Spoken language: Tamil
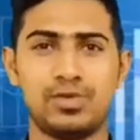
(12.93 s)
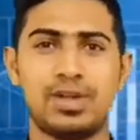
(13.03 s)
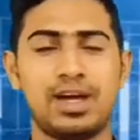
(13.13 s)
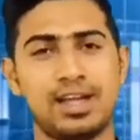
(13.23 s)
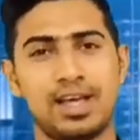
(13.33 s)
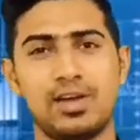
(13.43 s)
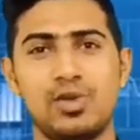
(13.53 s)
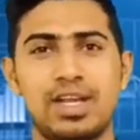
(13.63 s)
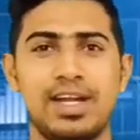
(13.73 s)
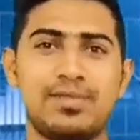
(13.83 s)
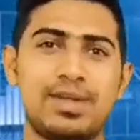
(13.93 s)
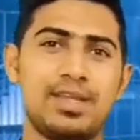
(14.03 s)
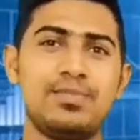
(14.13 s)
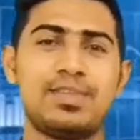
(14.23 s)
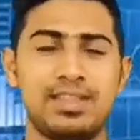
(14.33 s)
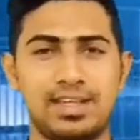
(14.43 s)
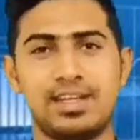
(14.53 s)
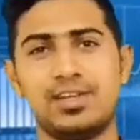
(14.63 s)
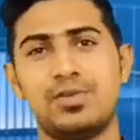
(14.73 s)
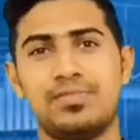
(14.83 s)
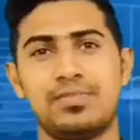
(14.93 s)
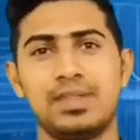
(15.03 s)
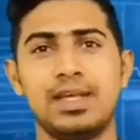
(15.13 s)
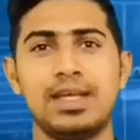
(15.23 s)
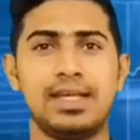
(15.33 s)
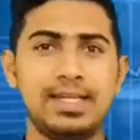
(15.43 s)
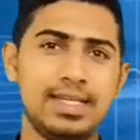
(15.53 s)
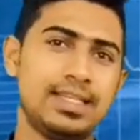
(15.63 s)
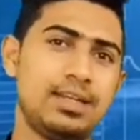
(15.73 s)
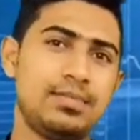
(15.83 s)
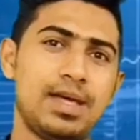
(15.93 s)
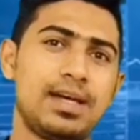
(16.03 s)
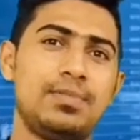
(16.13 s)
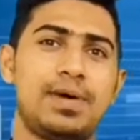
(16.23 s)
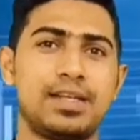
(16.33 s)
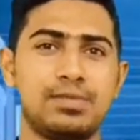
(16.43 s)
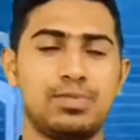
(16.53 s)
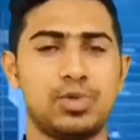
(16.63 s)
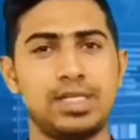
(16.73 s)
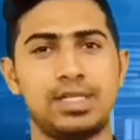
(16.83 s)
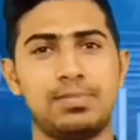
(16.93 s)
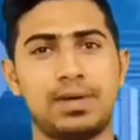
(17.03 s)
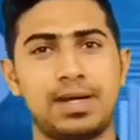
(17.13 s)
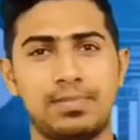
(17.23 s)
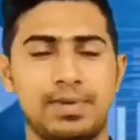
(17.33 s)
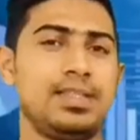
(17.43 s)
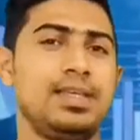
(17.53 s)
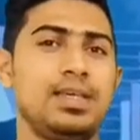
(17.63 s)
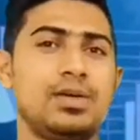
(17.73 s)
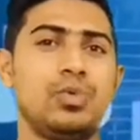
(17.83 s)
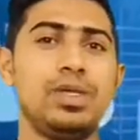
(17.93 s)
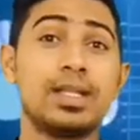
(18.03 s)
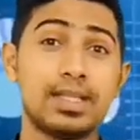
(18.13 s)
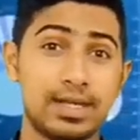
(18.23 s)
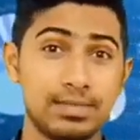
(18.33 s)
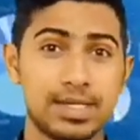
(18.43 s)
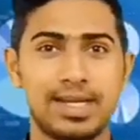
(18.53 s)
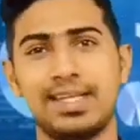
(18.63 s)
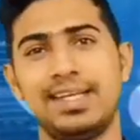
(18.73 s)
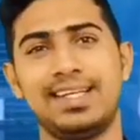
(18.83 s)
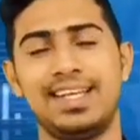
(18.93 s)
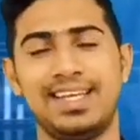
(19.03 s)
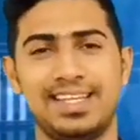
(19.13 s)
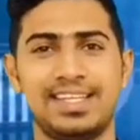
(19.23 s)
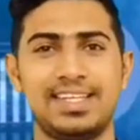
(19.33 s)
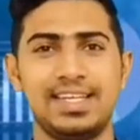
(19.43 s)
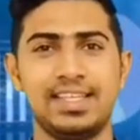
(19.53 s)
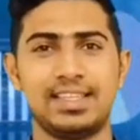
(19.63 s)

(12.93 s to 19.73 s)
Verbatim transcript: ஊடாக நாங்கள் உங்கள் அனைவரையும் சந்திக்கின்றோம் இன்றைய தினம் நாங்கள் பார்க்க போகின்ற பாடப்பகுதி உயர்தரம் கணக்கீட்டிலே இருக்கின்ற